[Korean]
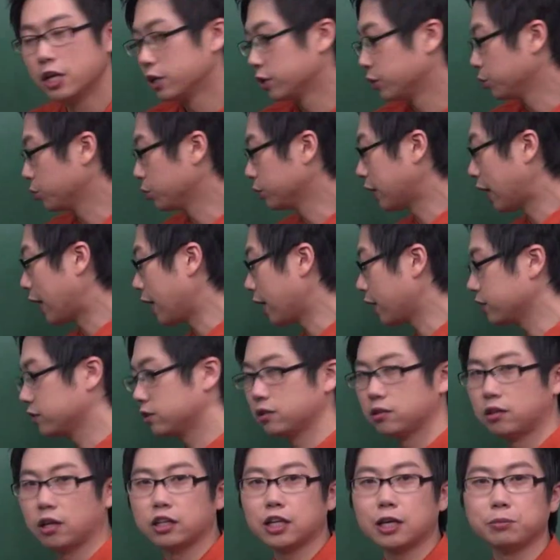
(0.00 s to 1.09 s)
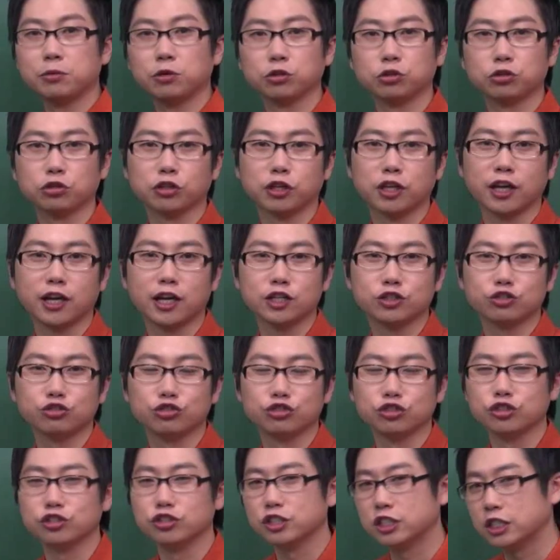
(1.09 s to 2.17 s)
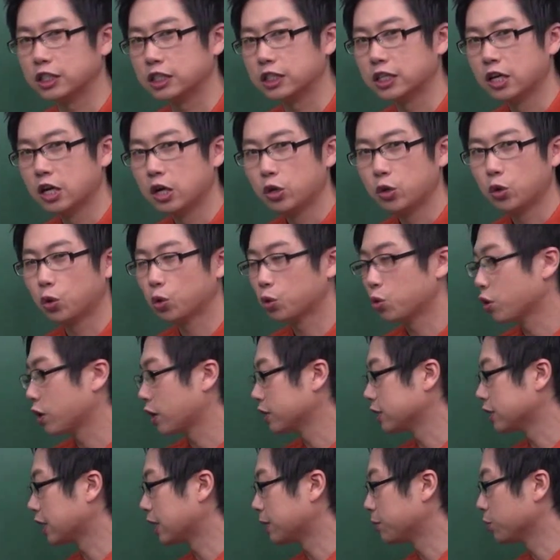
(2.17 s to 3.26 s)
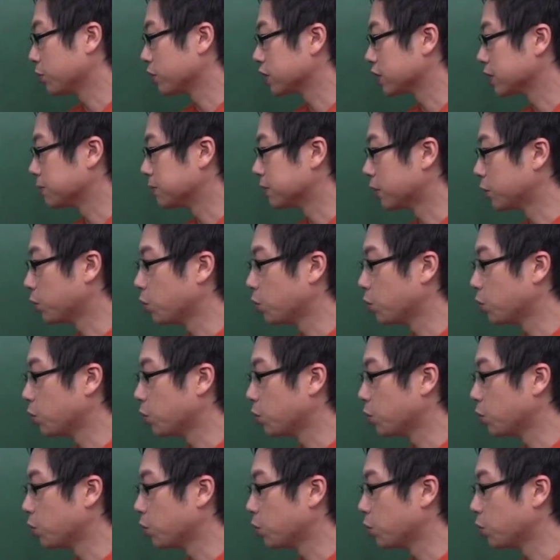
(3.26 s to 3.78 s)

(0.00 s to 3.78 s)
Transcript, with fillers: 그리고 나아가서 대답을 어떻게 할 수 있는지 이런 것까지 알아보겠습니다.